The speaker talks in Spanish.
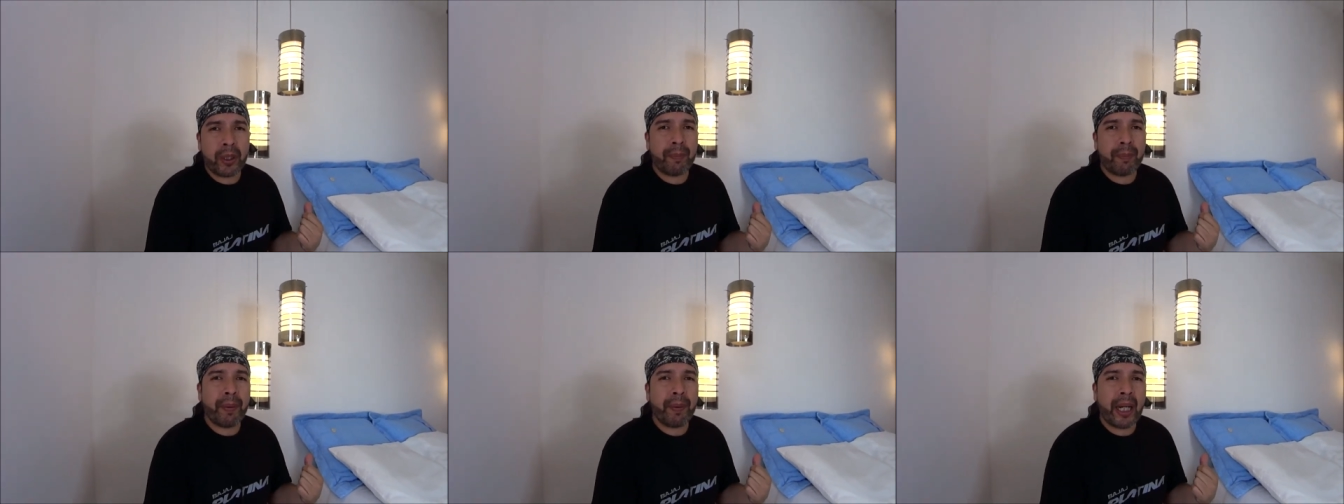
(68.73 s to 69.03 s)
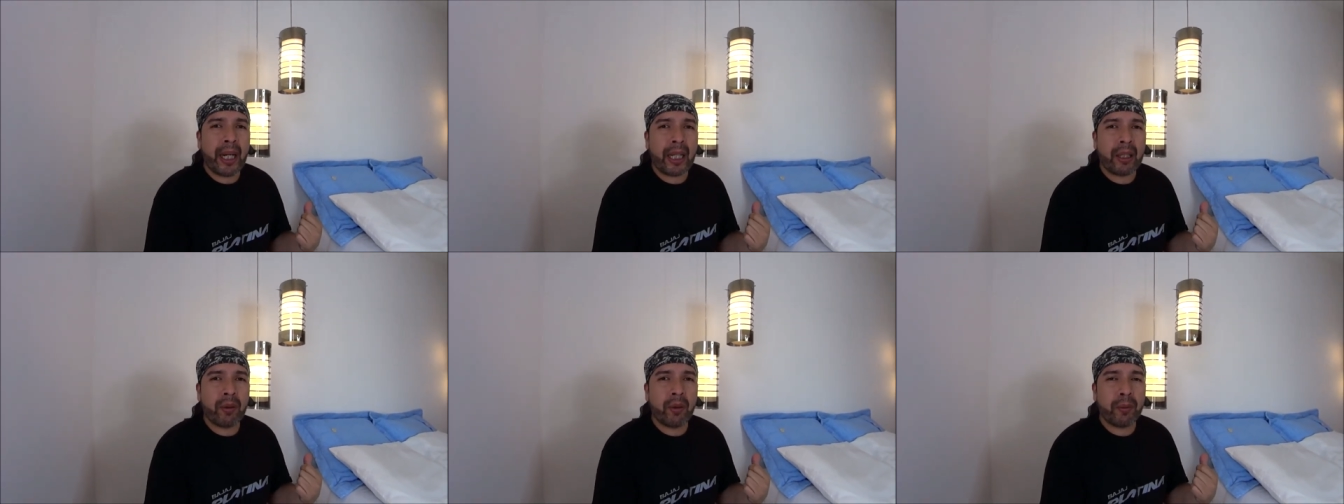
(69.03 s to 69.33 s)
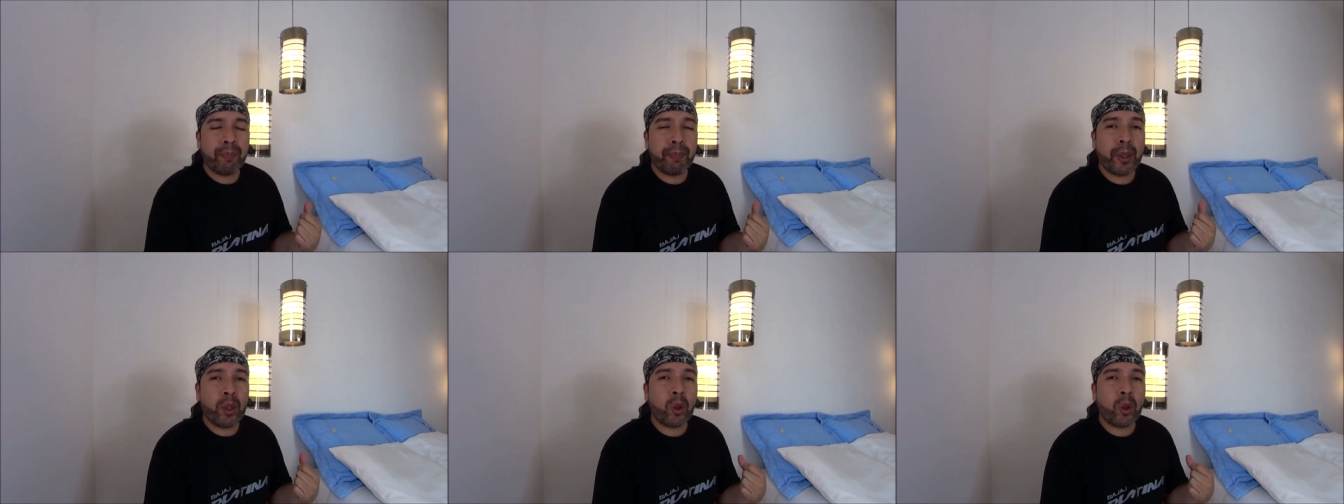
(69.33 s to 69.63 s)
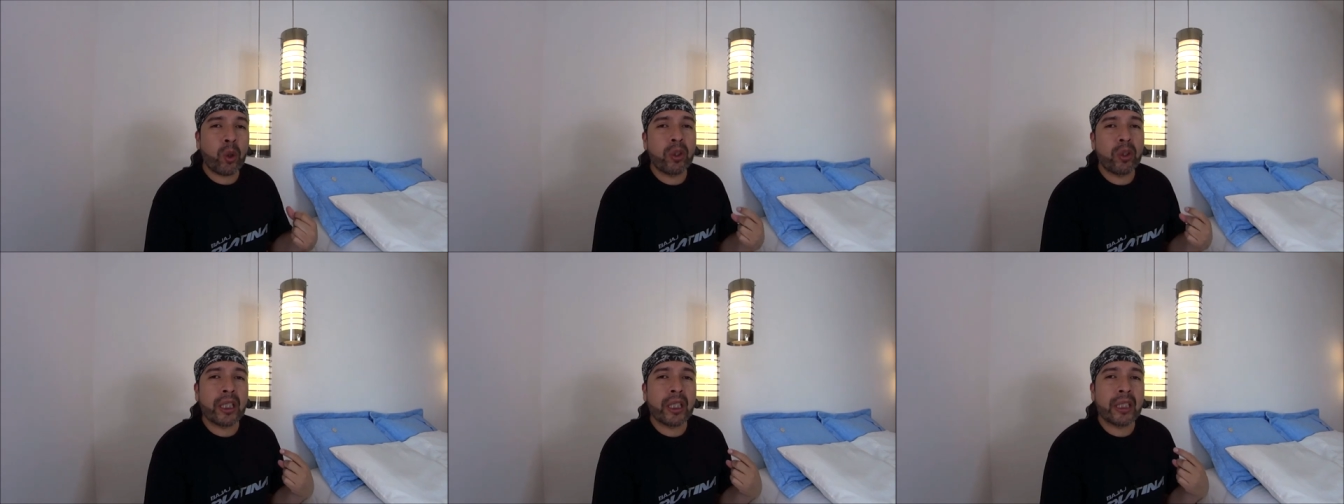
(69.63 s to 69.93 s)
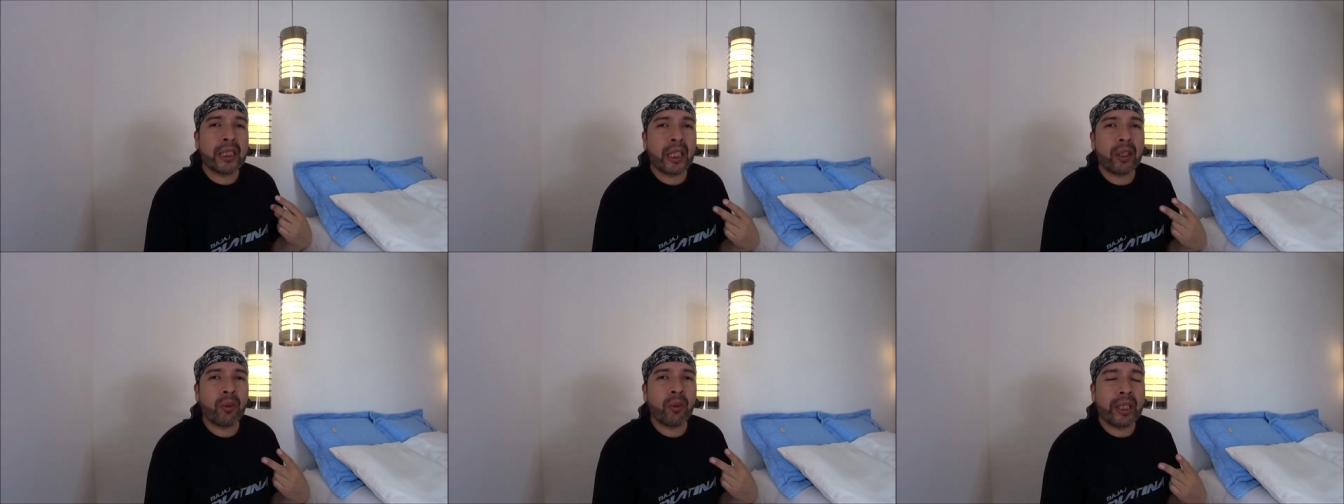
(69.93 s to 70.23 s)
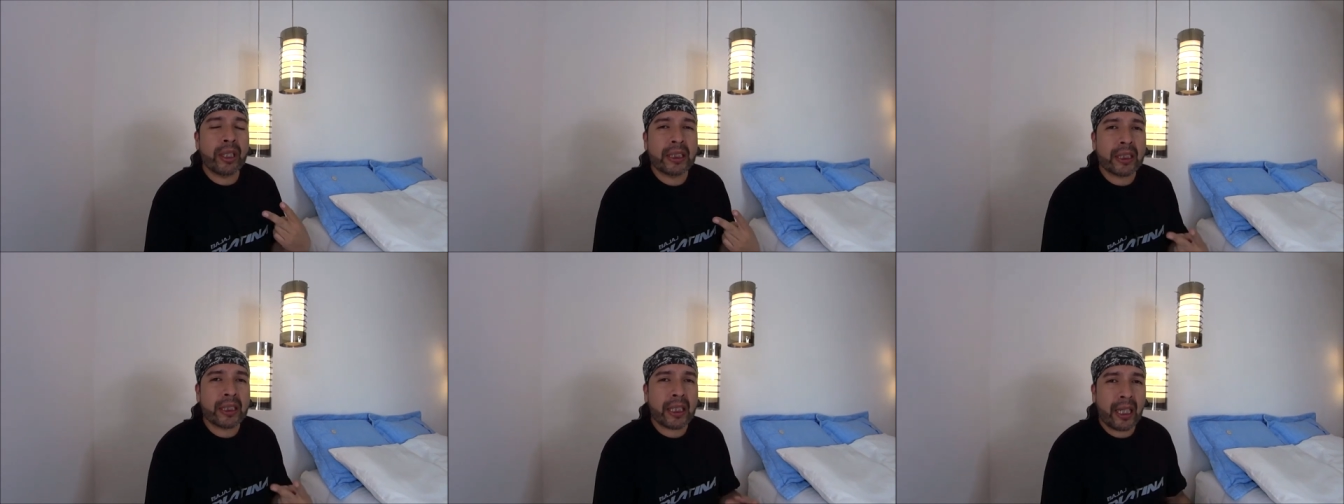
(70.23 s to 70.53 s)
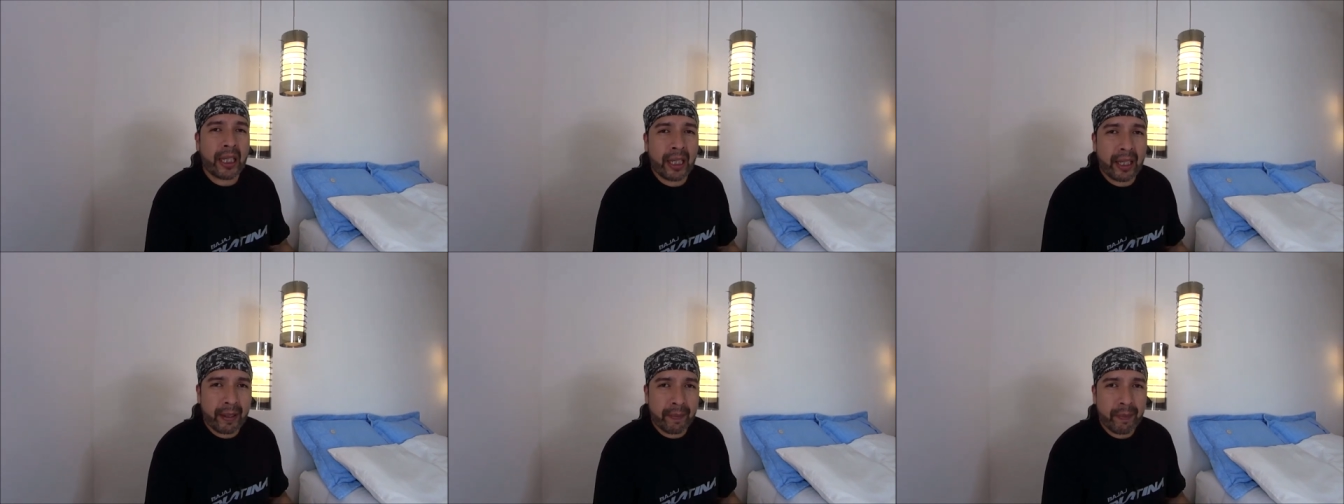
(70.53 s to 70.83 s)
de apagador pero conectado en
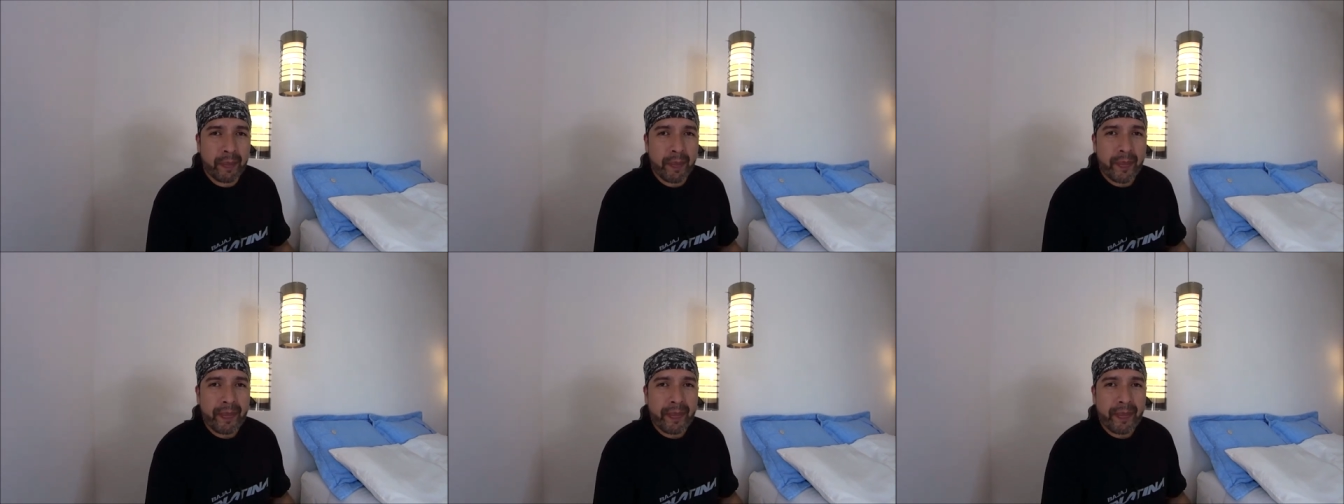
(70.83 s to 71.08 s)
escalera.